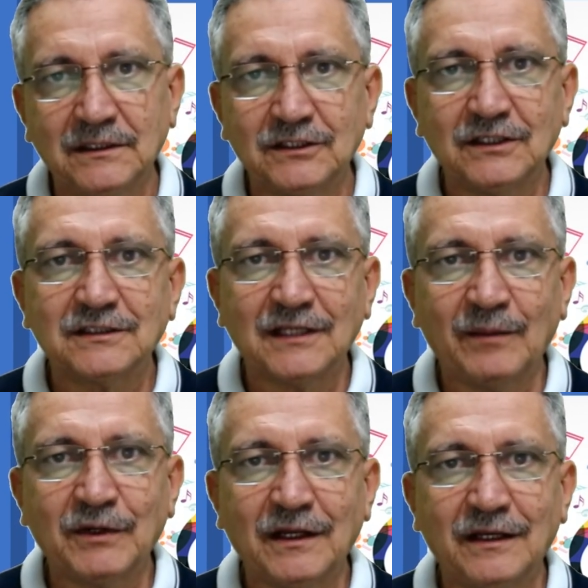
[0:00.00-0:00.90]
E a gente
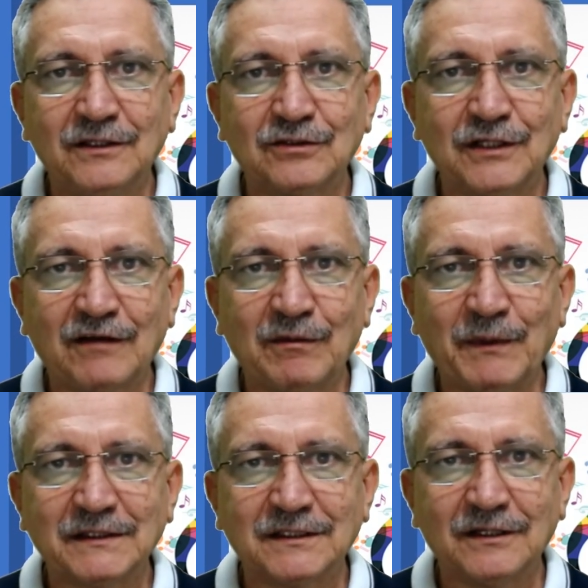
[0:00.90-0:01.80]
sabe que era isso que estava
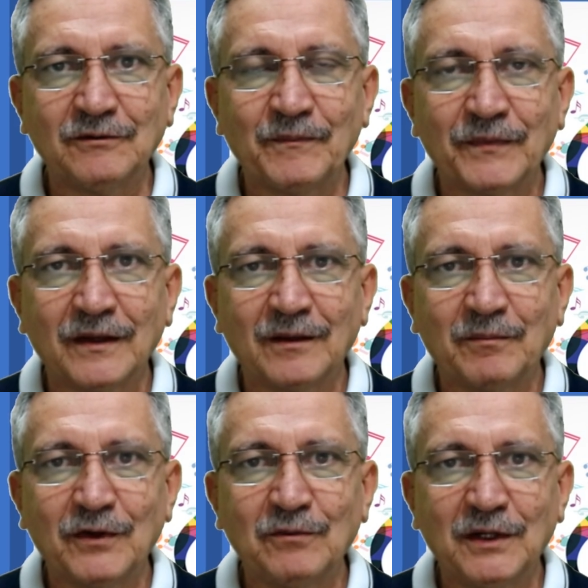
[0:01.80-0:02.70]
passando
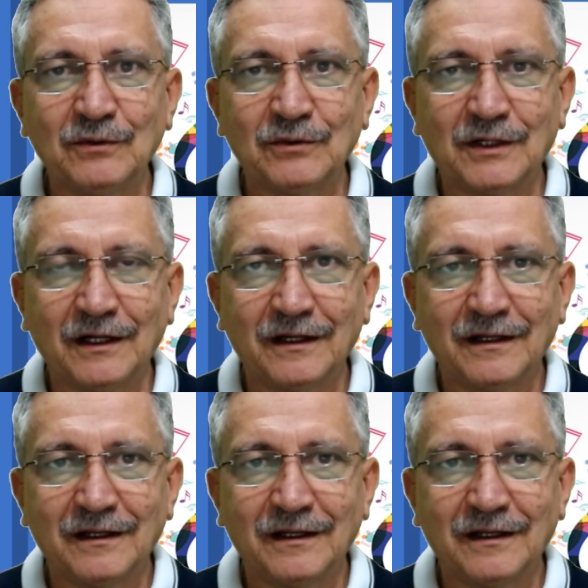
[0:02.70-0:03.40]
pelo Manuca.